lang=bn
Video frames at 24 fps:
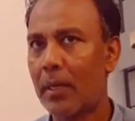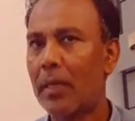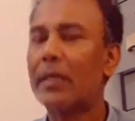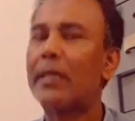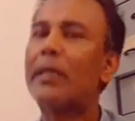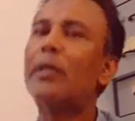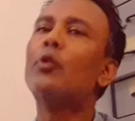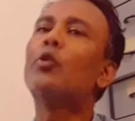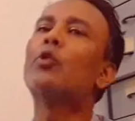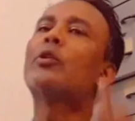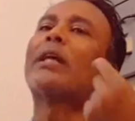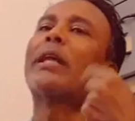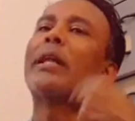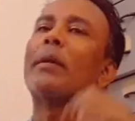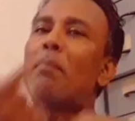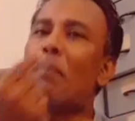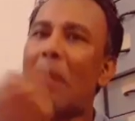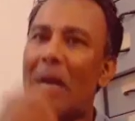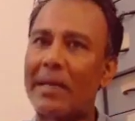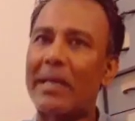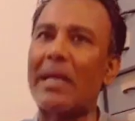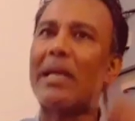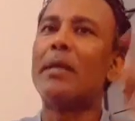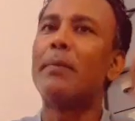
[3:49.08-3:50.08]
কিন্তু তারা
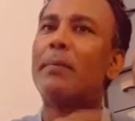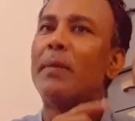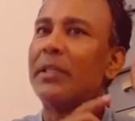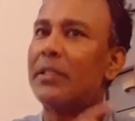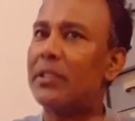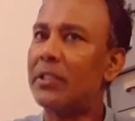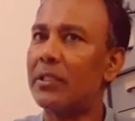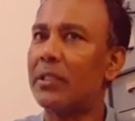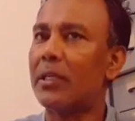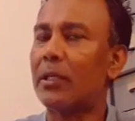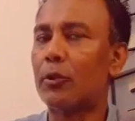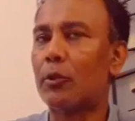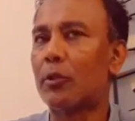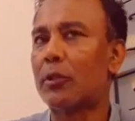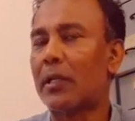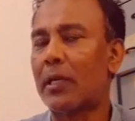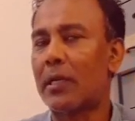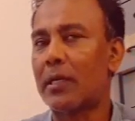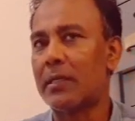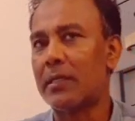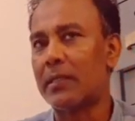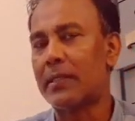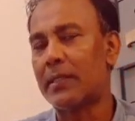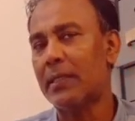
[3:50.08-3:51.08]
পাঠাইবে এই সিদ্ধান্ত
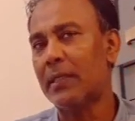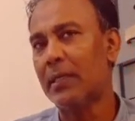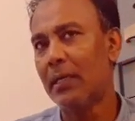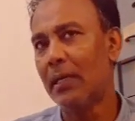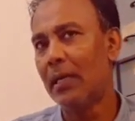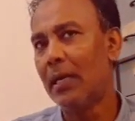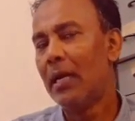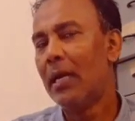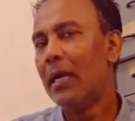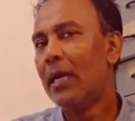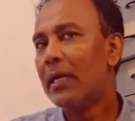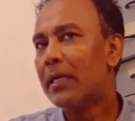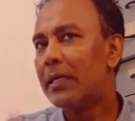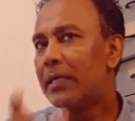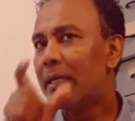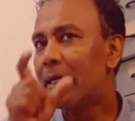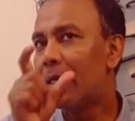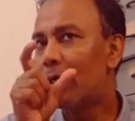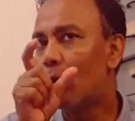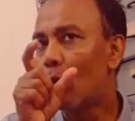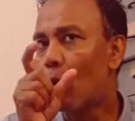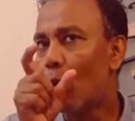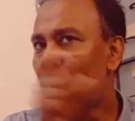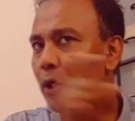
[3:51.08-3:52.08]
তারা নিচ্ছে
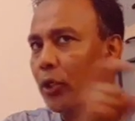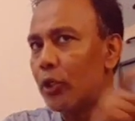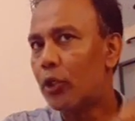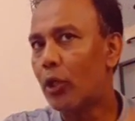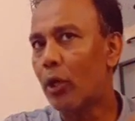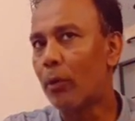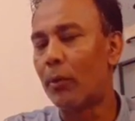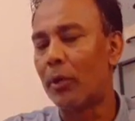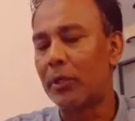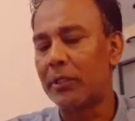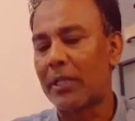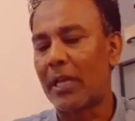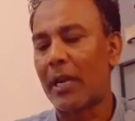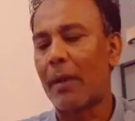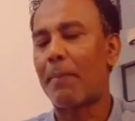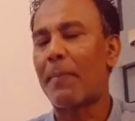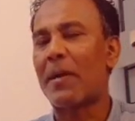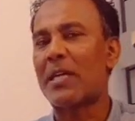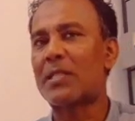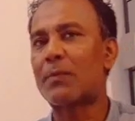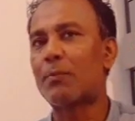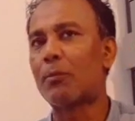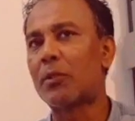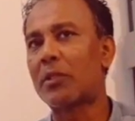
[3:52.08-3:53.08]
ঠিক ওই সময় তারা
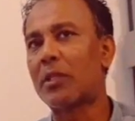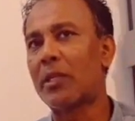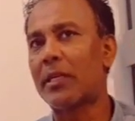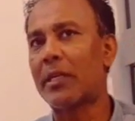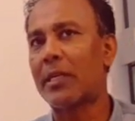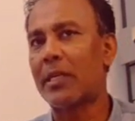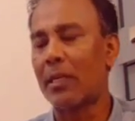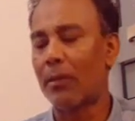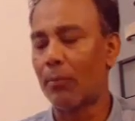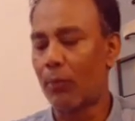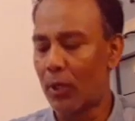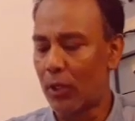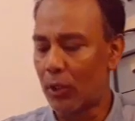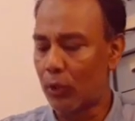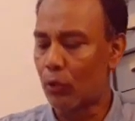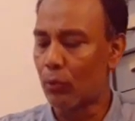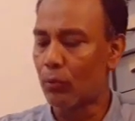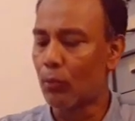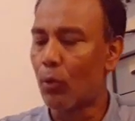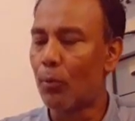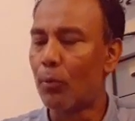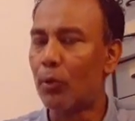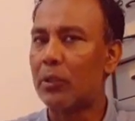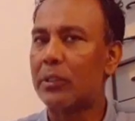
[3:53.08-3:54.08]
পাসপোর্টটা রেখে বলে
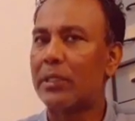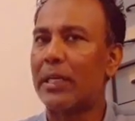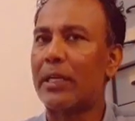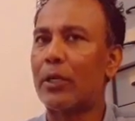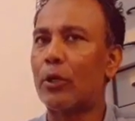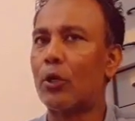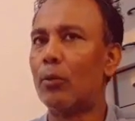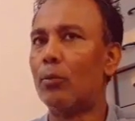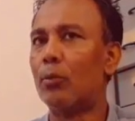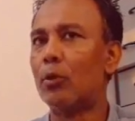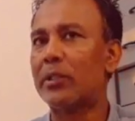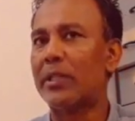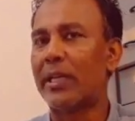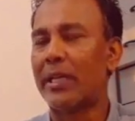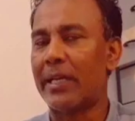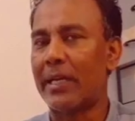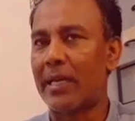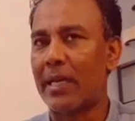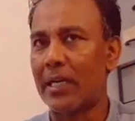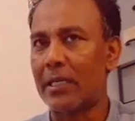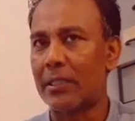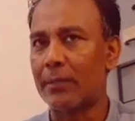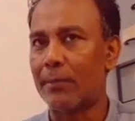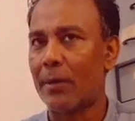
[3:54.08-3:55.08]
তুমি অমুক তারিখ অমুক
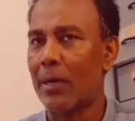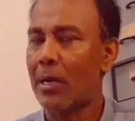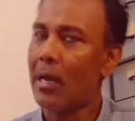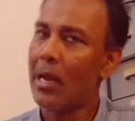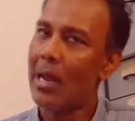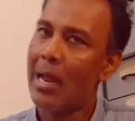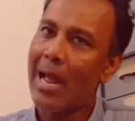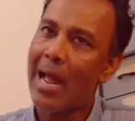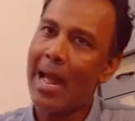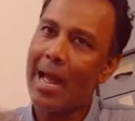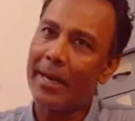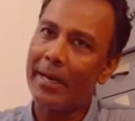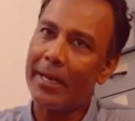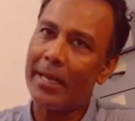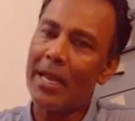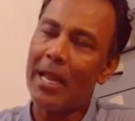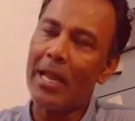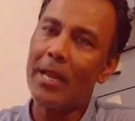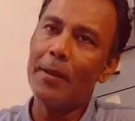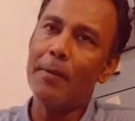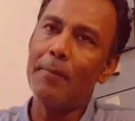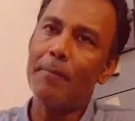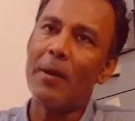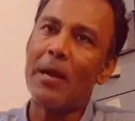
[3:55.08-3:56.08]
তারিখে আসবা আর
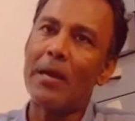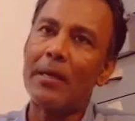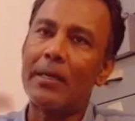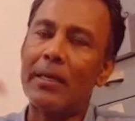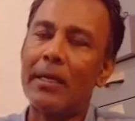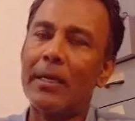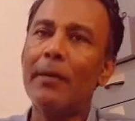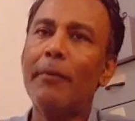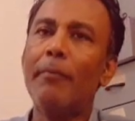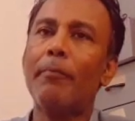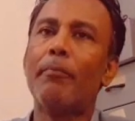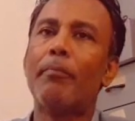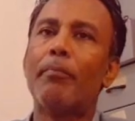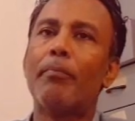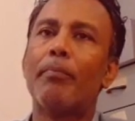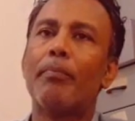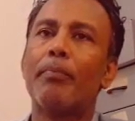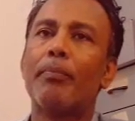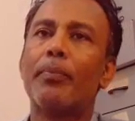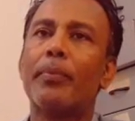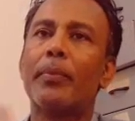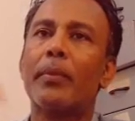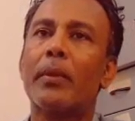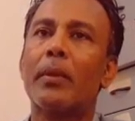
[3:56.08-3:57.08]
এই ফাঁকে
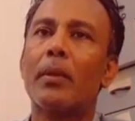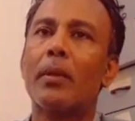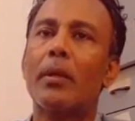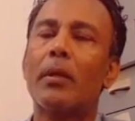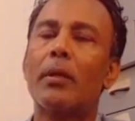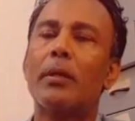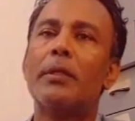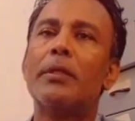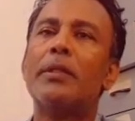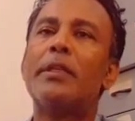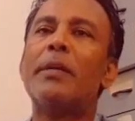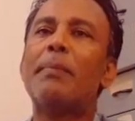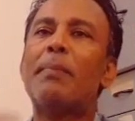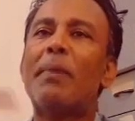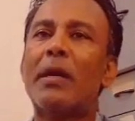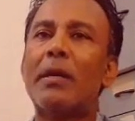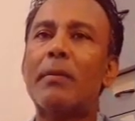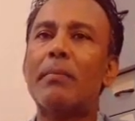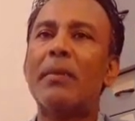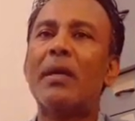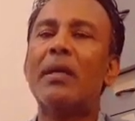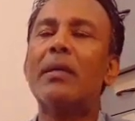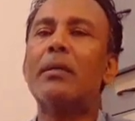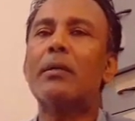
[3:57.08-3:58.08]

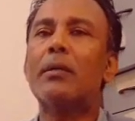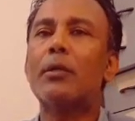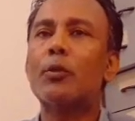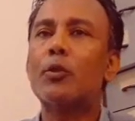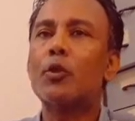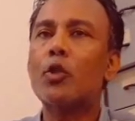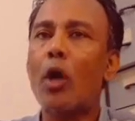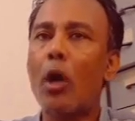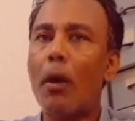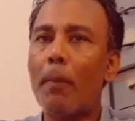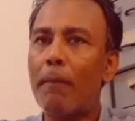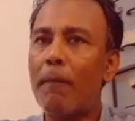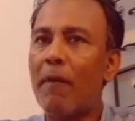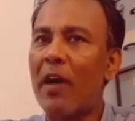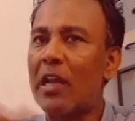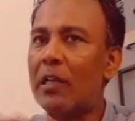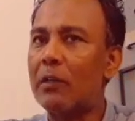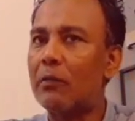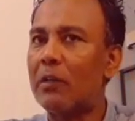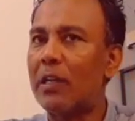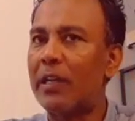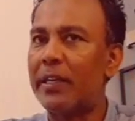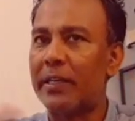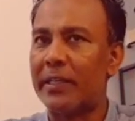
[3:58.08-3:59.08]
ডিপার্টমেন্ট সব
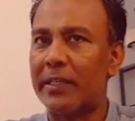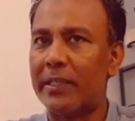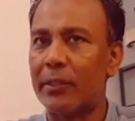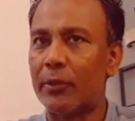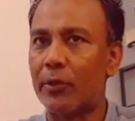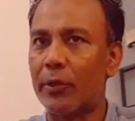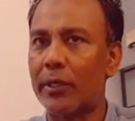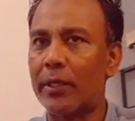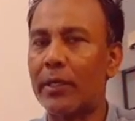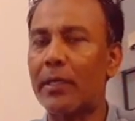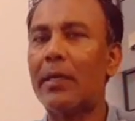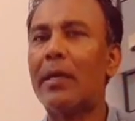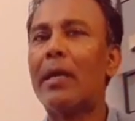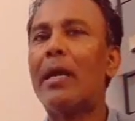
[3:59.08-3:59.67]
ফাইলগুলো রেডি করে